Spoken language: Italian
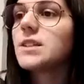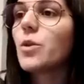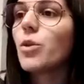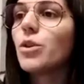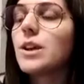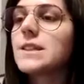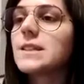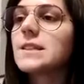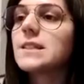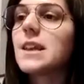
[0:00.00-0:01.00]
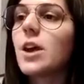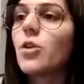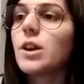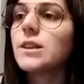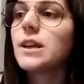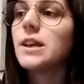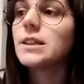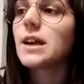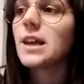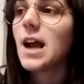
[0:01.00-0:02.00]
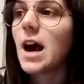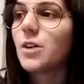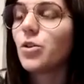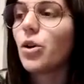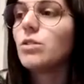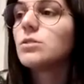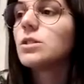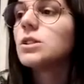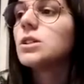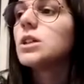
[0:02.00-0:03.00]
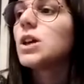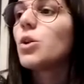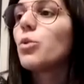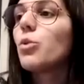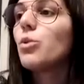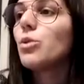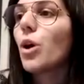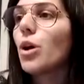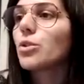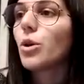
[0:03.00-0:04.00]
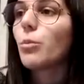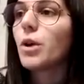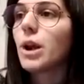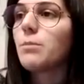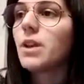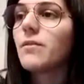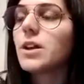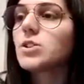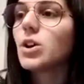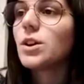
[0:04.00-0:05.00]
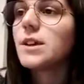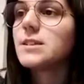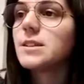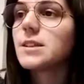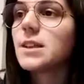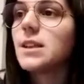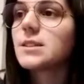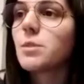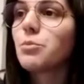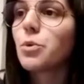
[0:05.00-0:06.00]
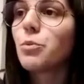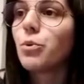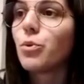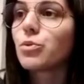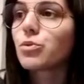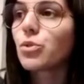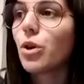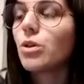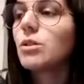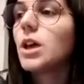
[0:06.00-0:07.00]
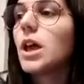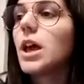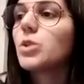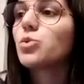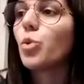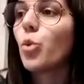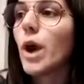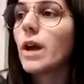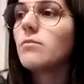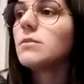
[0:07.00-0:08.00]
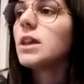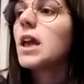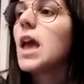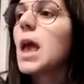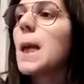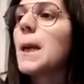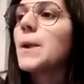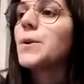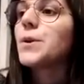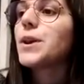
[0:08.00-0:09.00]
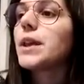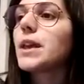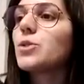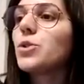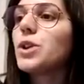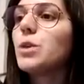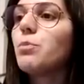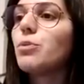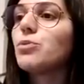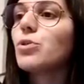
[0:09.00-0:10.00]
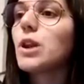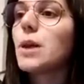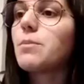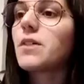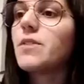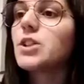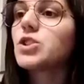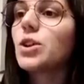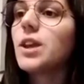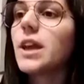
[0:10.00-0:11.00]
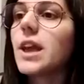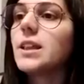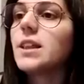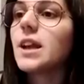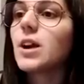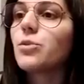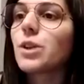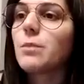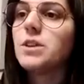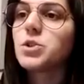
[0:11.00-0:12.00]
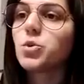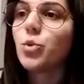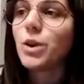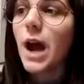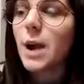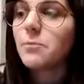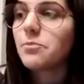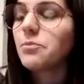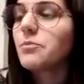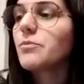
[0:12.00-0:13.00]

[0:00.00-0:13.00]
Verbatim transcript: seguono le stesse regole dell'italiano. 1 dopo l'abbreviazione si segna sempre un punto e 2 non richiedono il punto le abbreviazioni che indicano una misura.